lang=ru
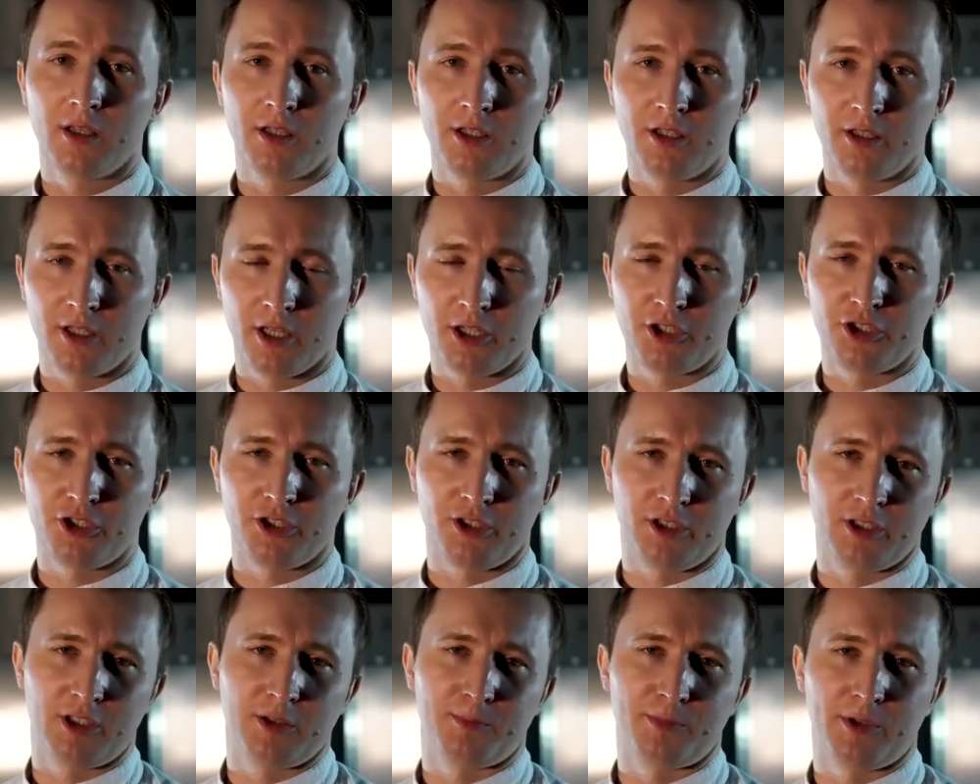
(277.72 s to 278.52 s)

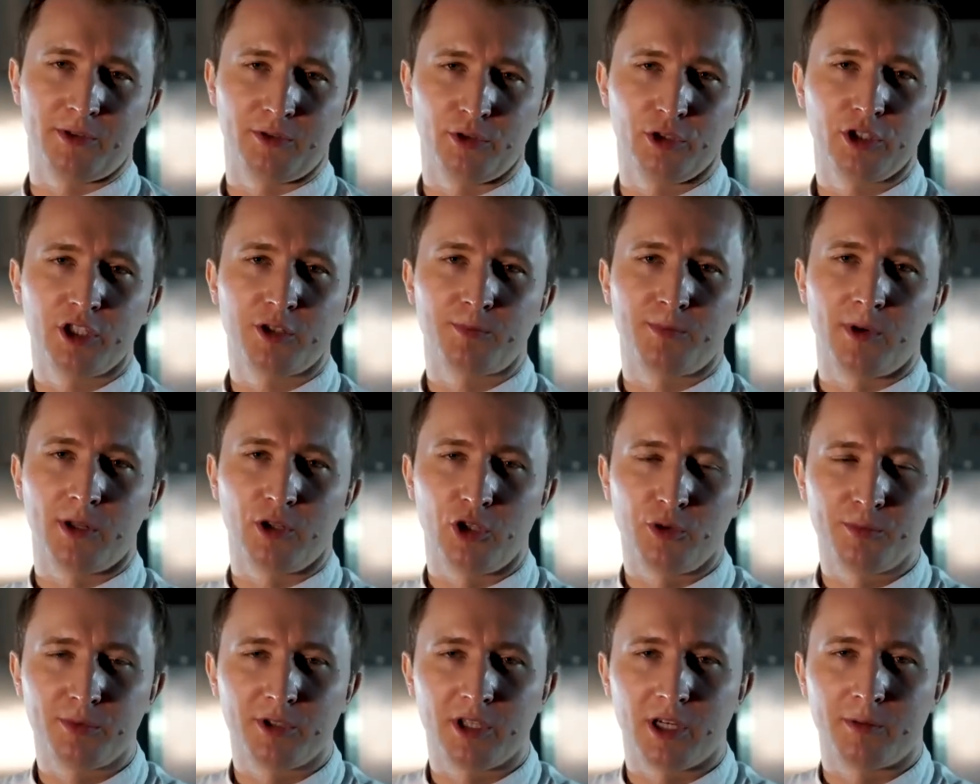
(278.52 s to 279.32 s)
Иначе это приведет к
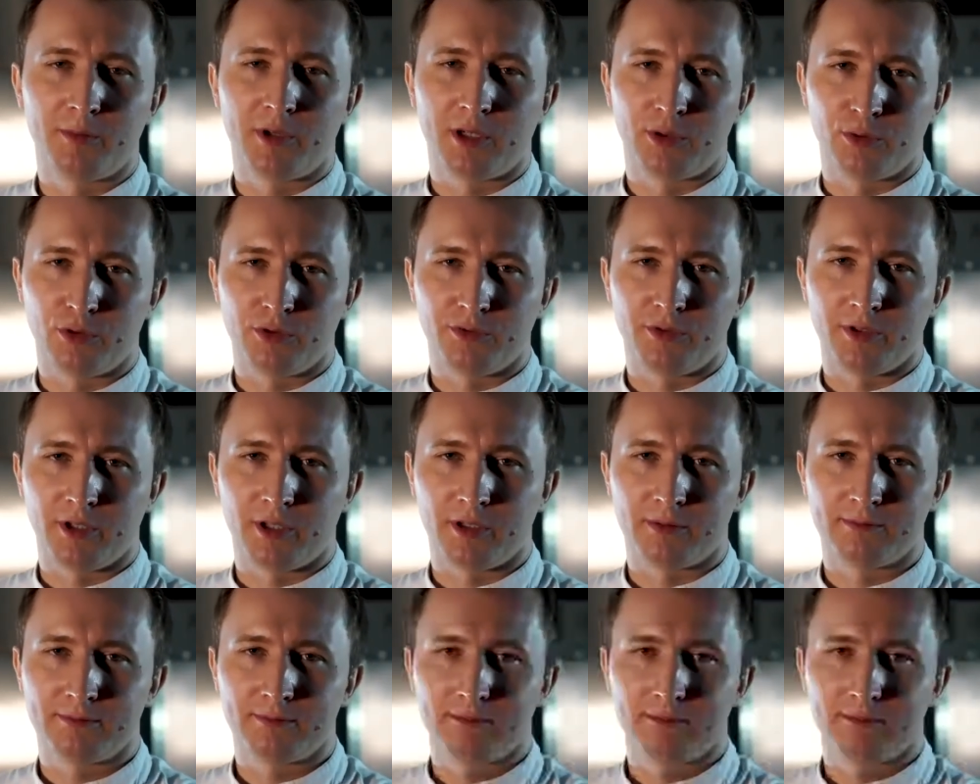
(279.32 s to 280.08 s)
поломке оборудования.